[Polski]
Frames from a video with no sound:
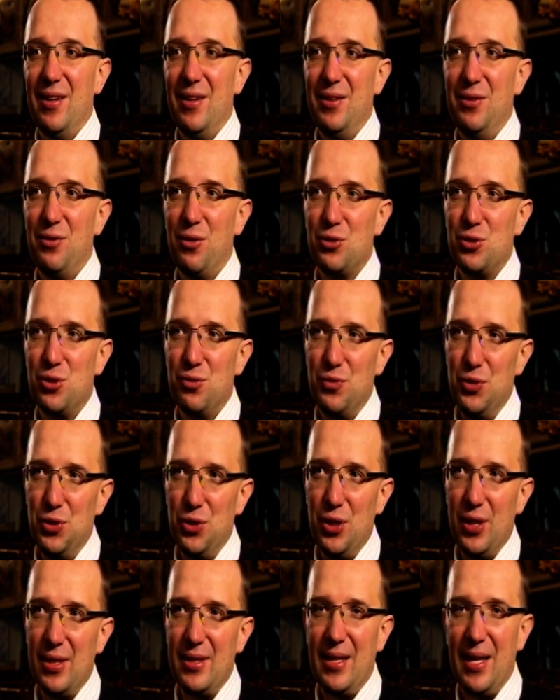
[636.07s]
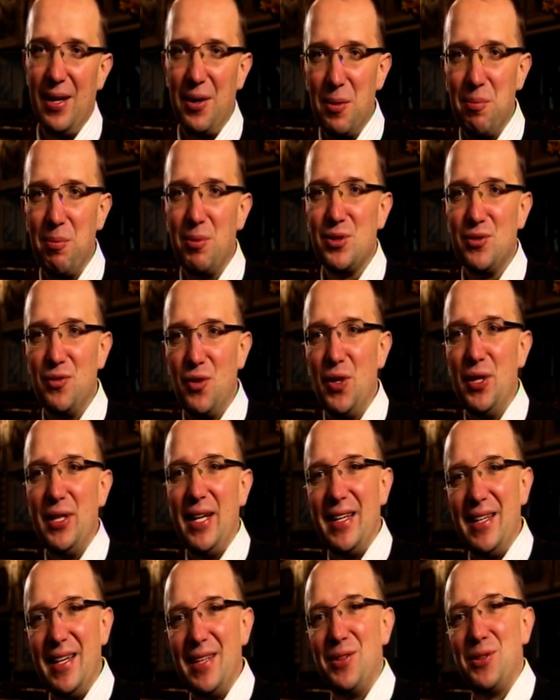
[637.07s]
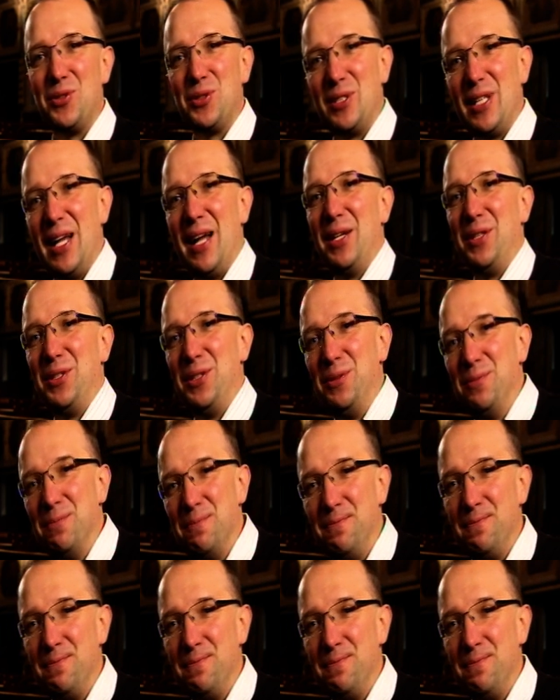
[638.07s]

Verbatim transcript: Y, I oczywiście tego pozwolenia nie dostali.